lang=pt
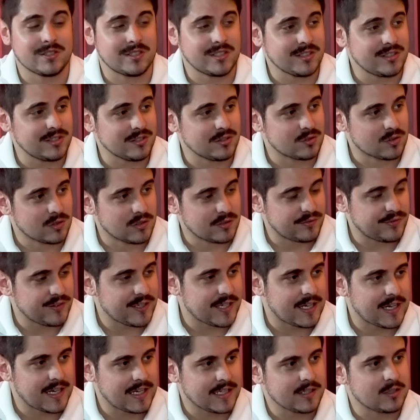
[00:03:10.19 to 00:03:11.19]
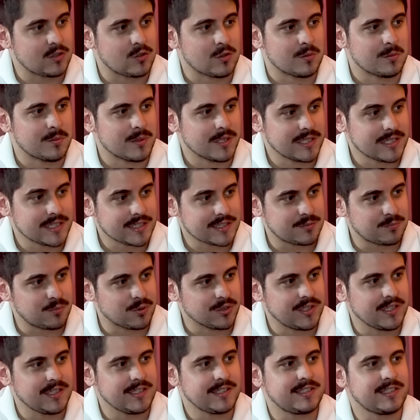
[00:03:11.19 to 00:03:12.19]
você citou a Ferrari como uma das
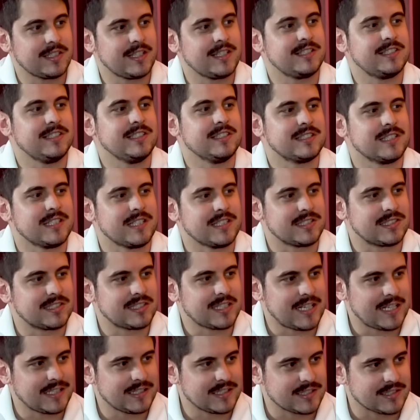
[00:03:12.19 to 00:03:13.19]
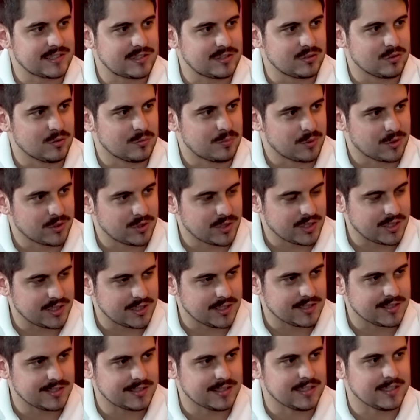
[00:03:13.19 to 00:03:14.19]
potenciais interessadas no
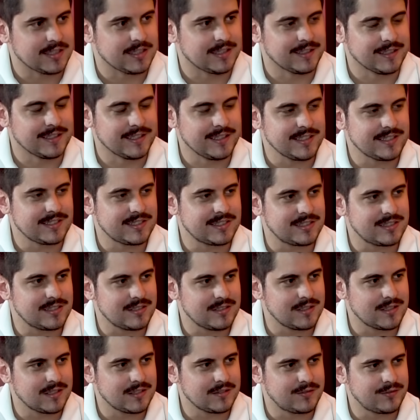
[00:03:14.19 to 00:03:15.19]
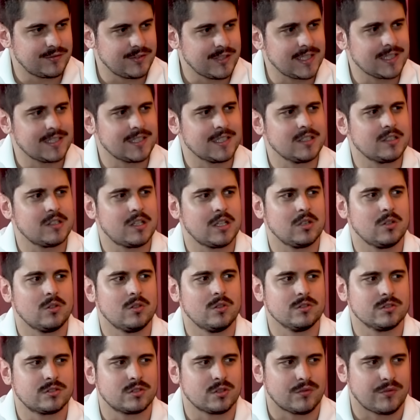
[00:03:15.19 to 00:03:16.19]
projetista inglês. Fernando
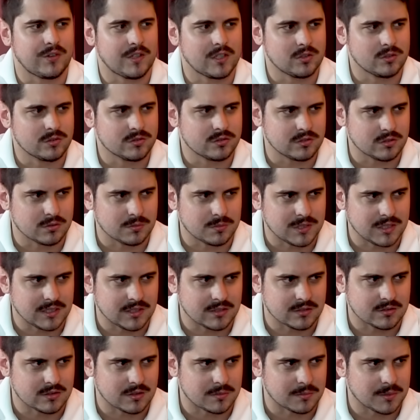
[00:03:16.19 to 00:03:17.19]
Alonso falou sobre isso